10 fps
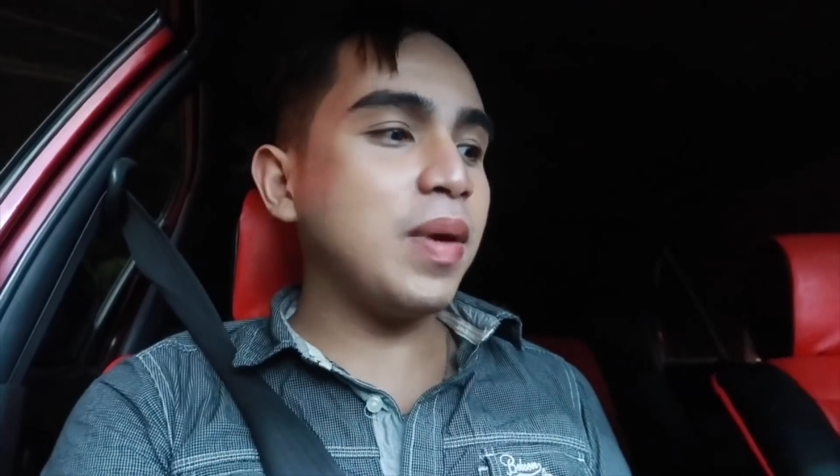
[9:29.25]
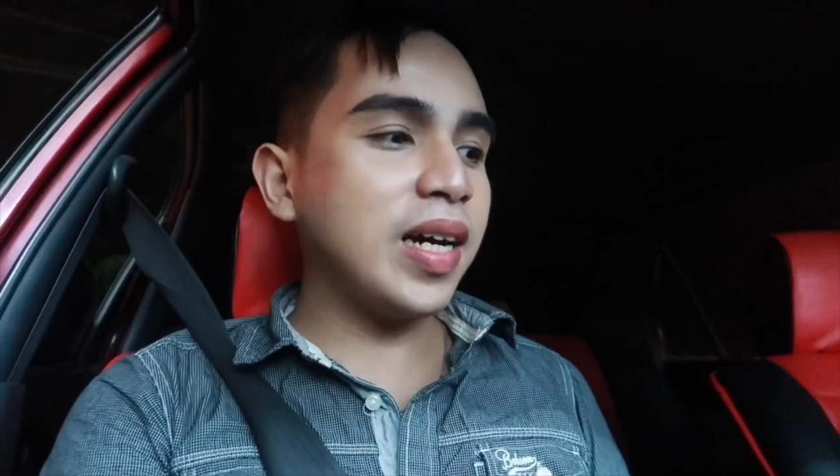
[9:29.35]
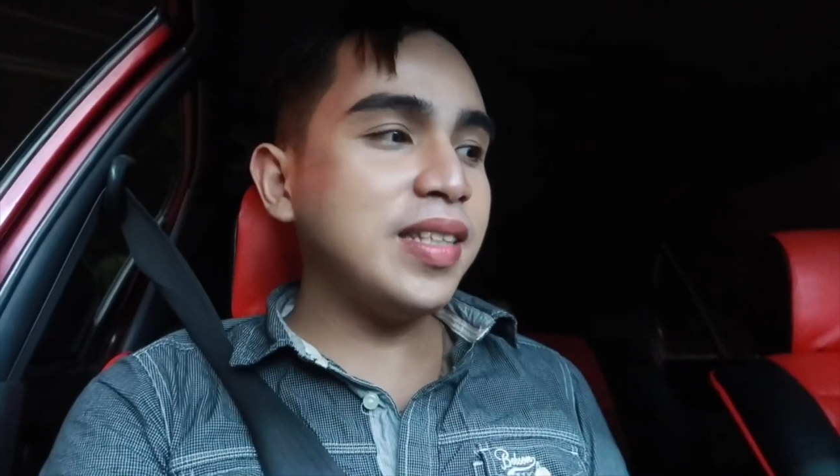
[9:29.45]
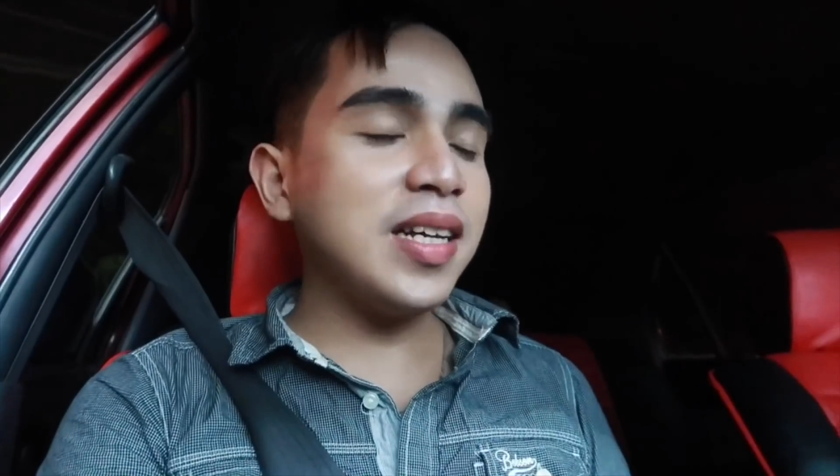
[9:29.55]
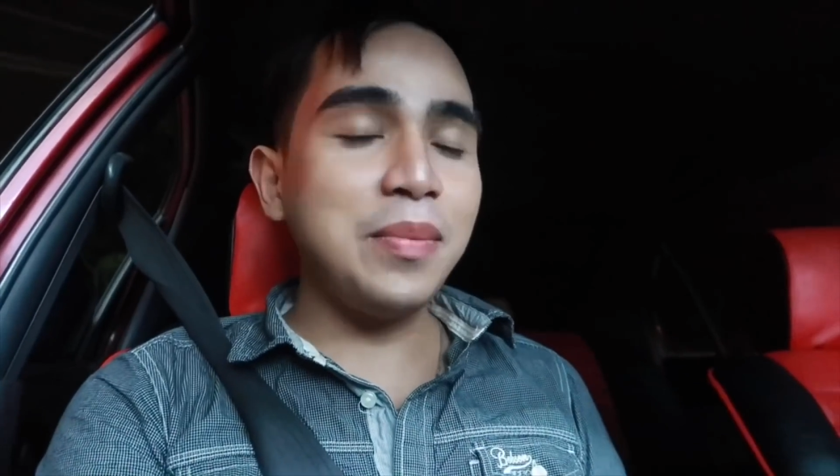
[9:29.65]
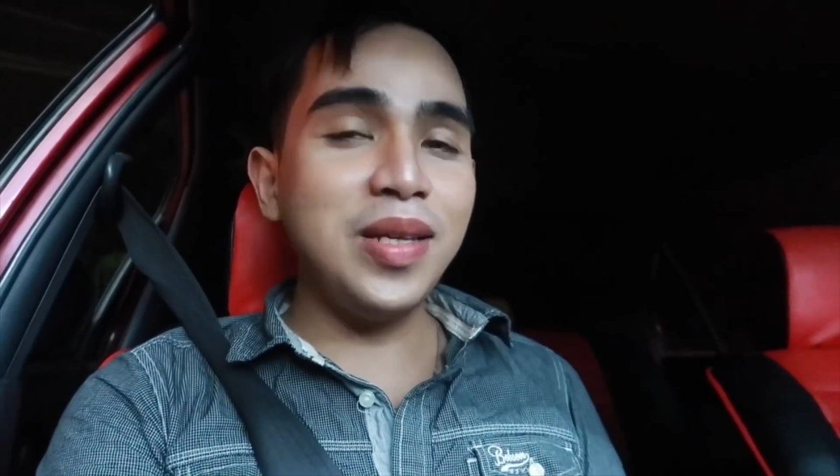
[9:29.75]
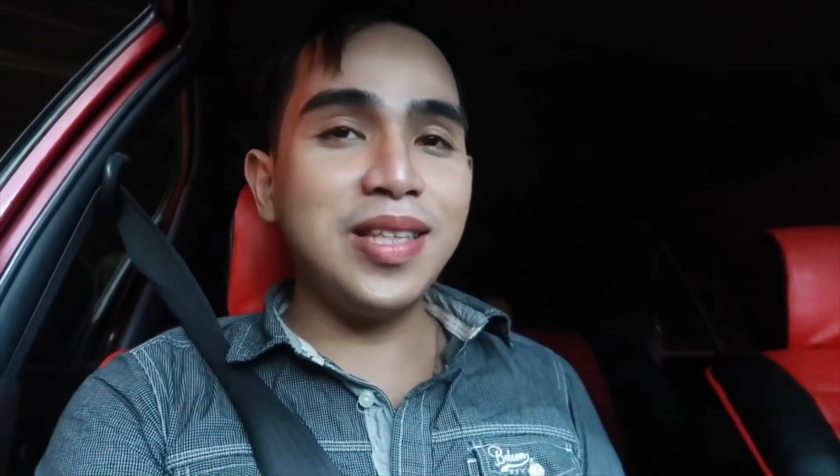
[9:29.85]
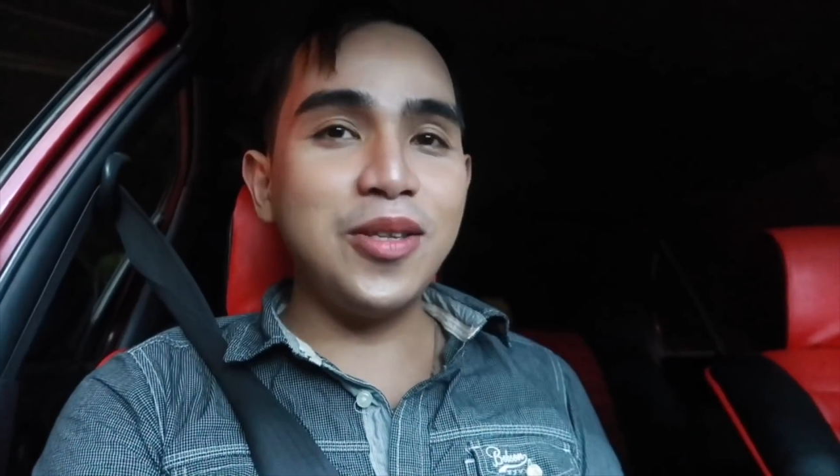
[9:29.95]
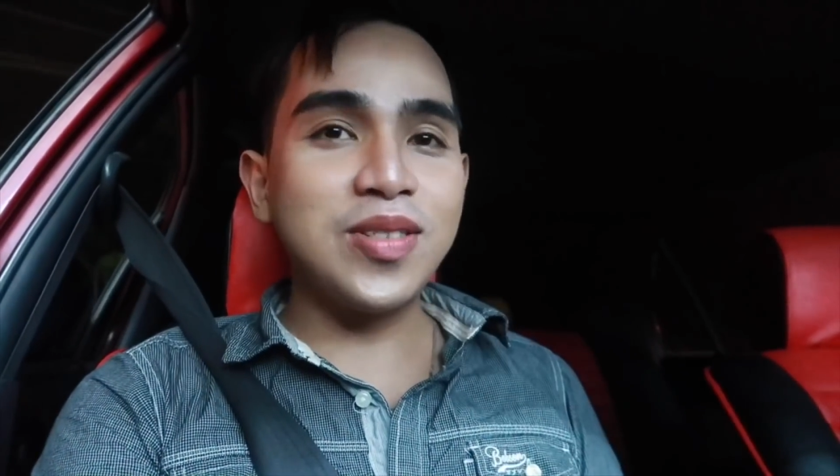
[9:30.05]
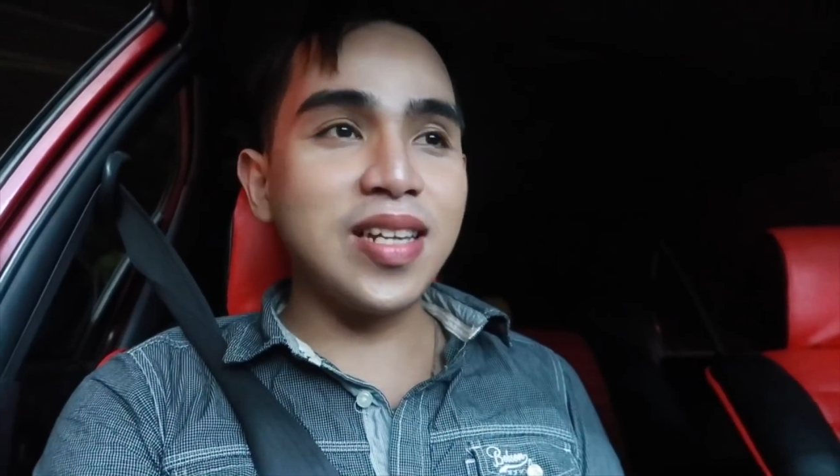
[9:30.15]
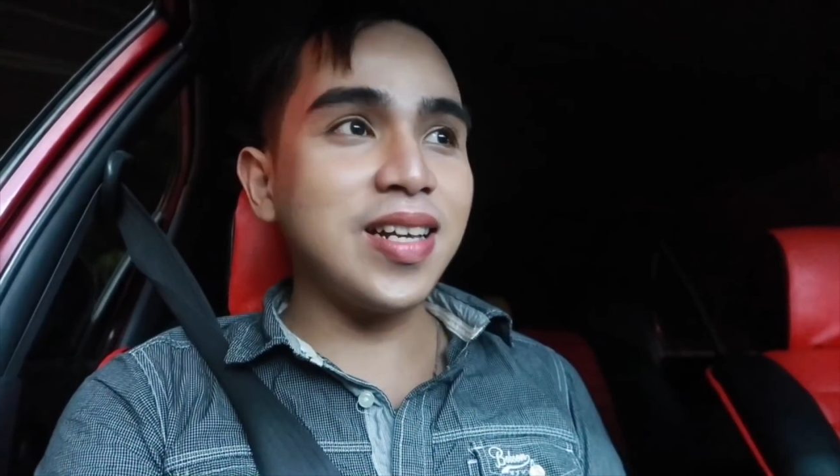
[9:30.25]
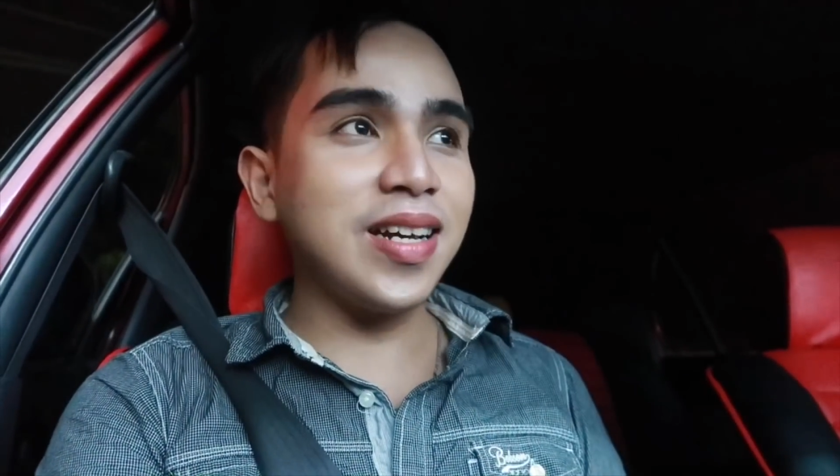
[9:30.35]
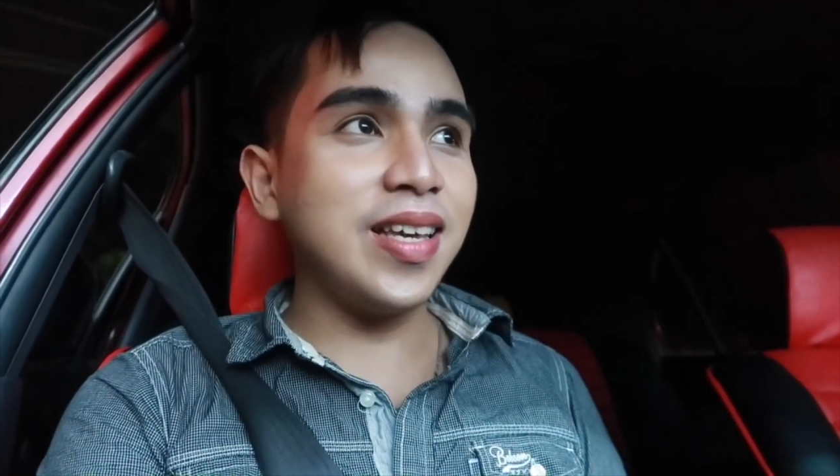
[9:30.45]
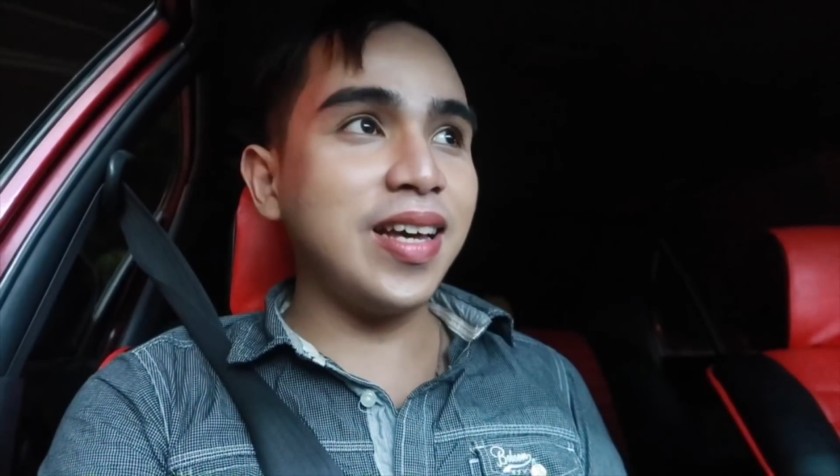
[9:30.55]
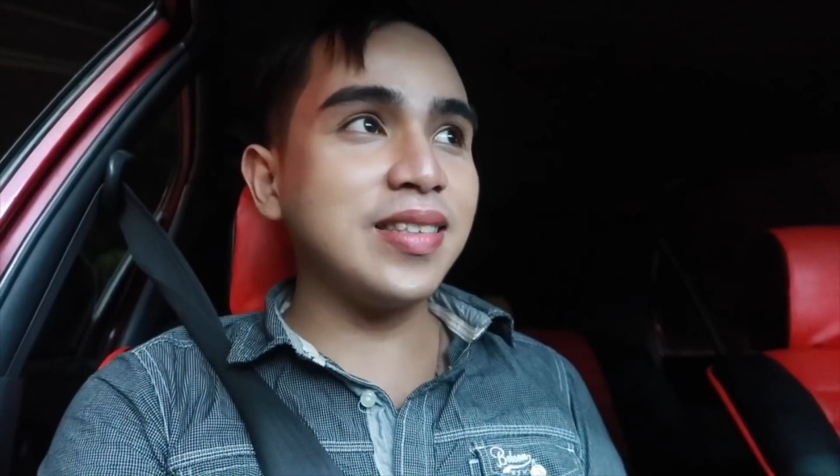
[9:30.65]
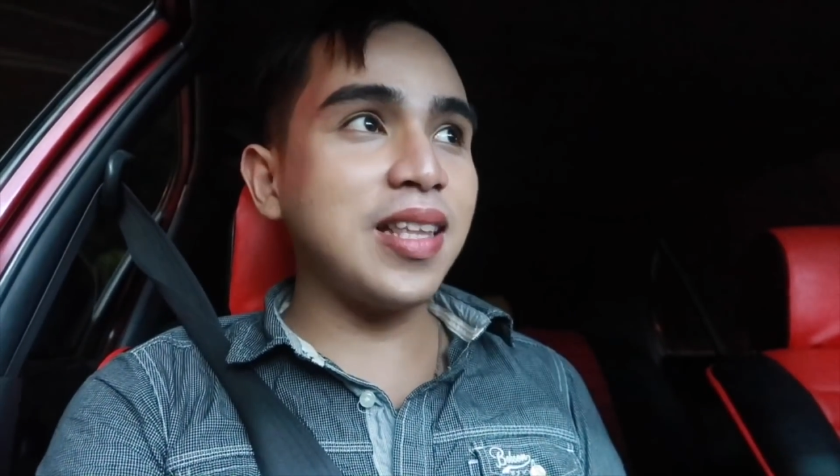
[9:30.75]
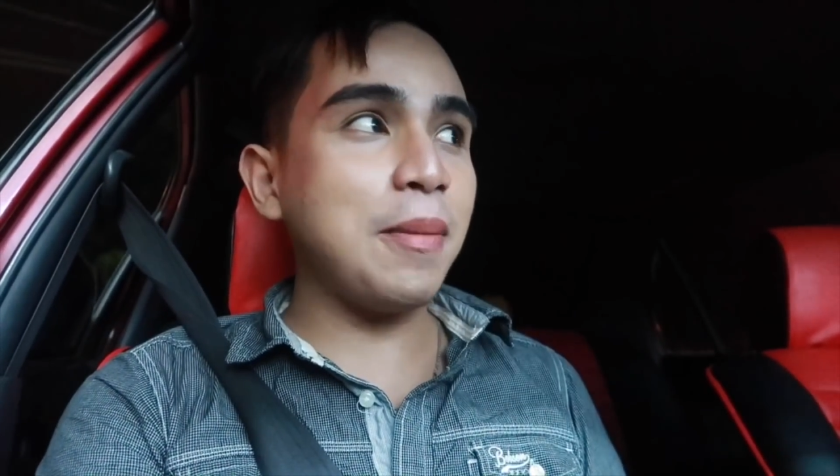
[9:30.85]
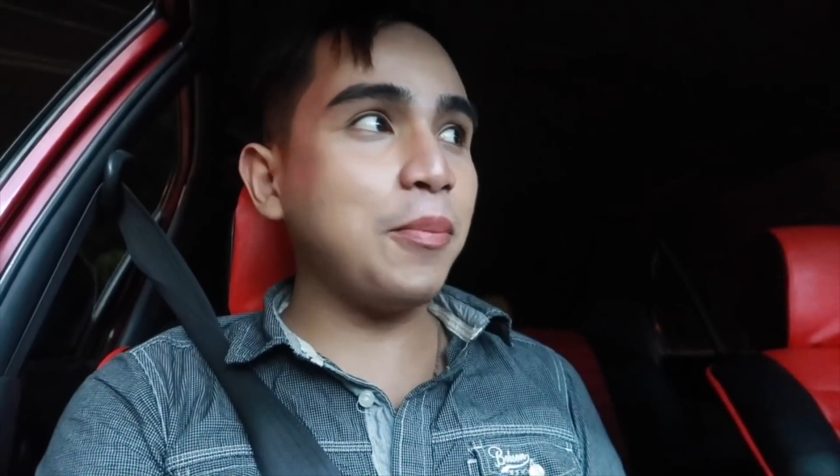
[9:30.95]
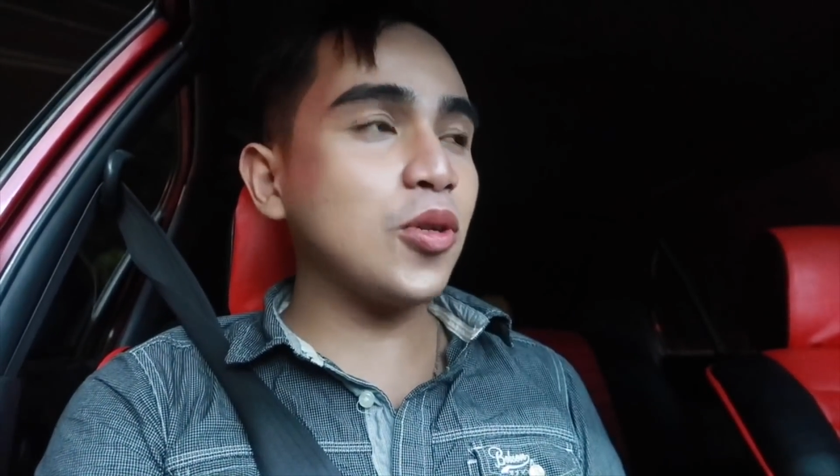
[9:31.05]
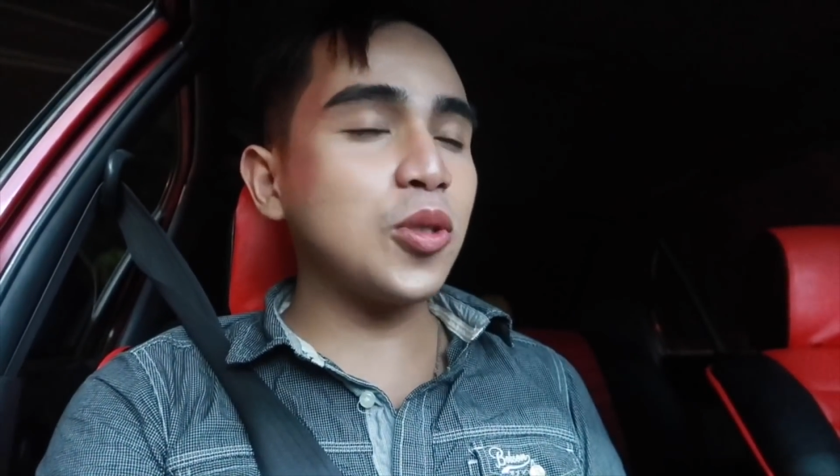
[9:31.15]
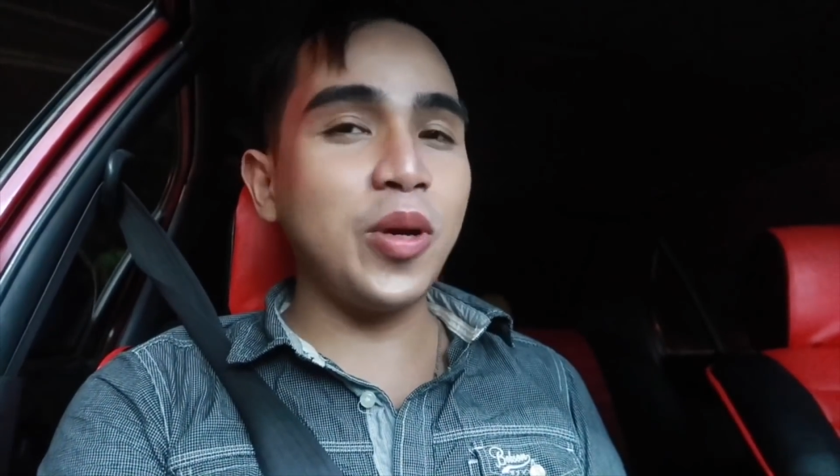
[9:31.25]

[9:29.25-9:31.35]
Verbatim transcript: maganda gamitin yung sasakyan tapos